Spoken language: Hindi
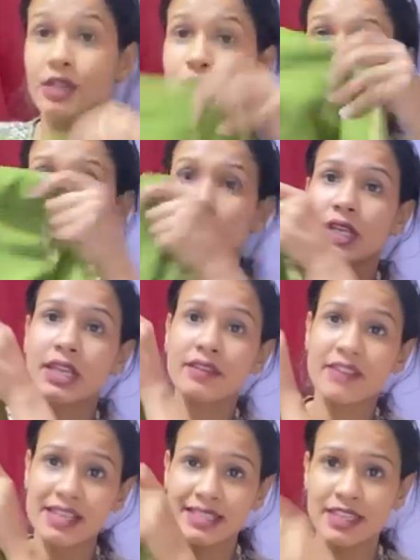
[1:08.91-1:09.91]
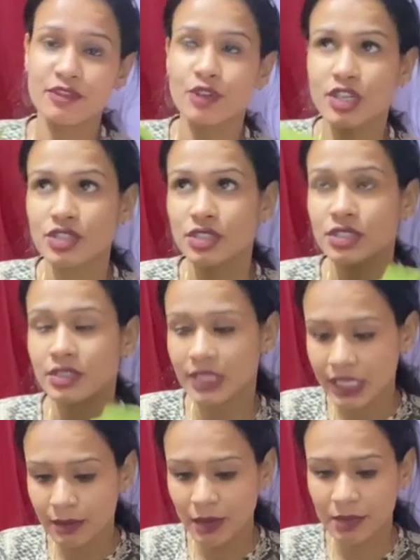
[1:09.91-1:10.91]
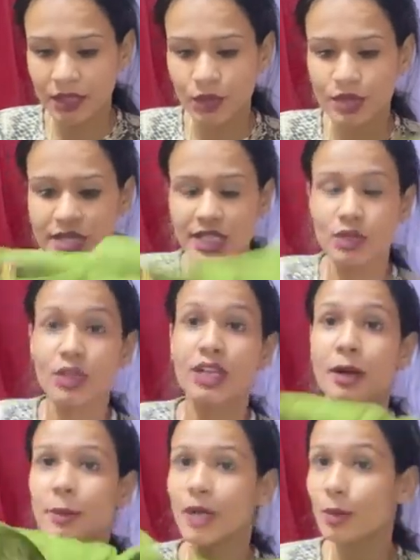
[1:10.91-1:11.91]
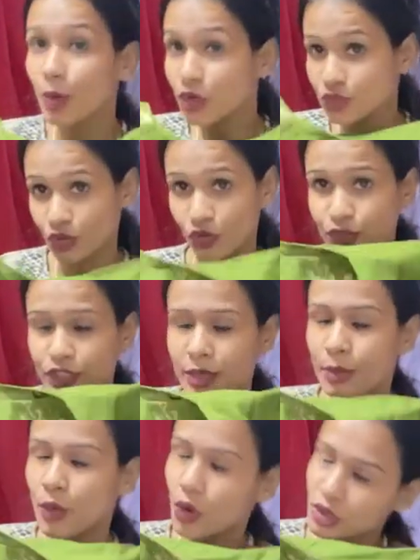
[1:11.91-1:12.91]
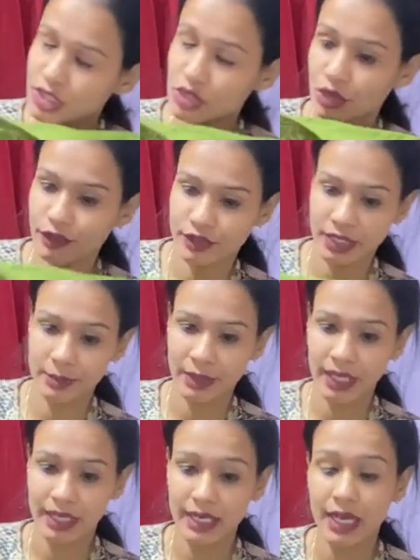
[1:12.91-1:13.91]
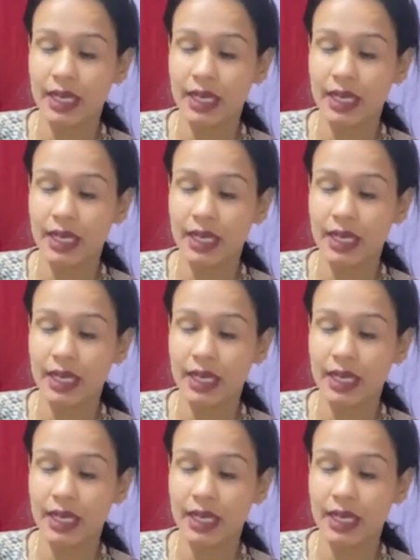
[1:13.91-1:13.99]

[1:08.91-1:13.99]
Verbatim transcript: तो ये वैसे फर्स्ट थिंग मैं बताऊँ इसकी तो ये कपड़ा बहुत सॉफ्ट है बहुत ही सॉफ्ट कपड़ा है